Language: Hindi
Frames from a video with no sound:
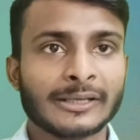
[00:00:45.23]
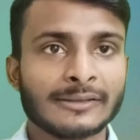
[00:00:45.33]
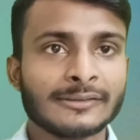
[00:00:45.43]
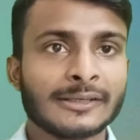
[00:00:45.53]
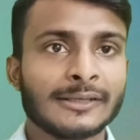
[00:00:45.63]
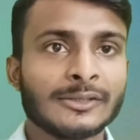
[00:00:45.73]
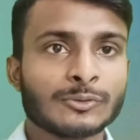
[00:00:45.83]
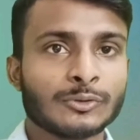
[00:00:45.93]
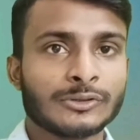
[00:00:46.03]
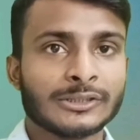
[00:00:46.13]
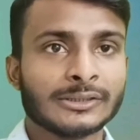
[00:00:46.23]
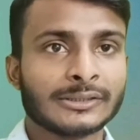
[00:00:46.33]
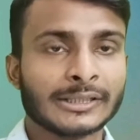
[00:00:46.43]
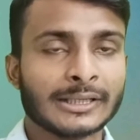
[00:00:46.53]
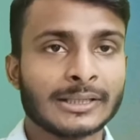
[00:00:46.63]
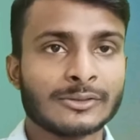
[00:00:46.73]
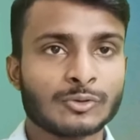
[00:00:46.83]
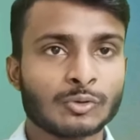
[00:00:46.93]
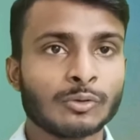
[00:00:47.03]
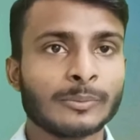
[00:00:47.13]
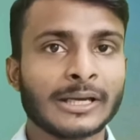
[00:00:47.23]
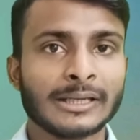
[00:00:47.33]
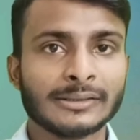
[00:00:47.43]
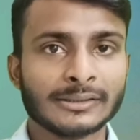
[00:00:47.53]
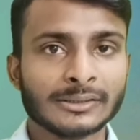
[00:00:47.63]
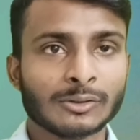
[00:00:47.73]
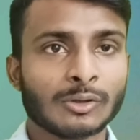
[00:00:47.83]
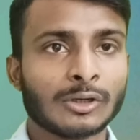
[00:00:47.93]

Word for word: वैकेंसी रिलीज हुई थी ठीक है जून में आई थी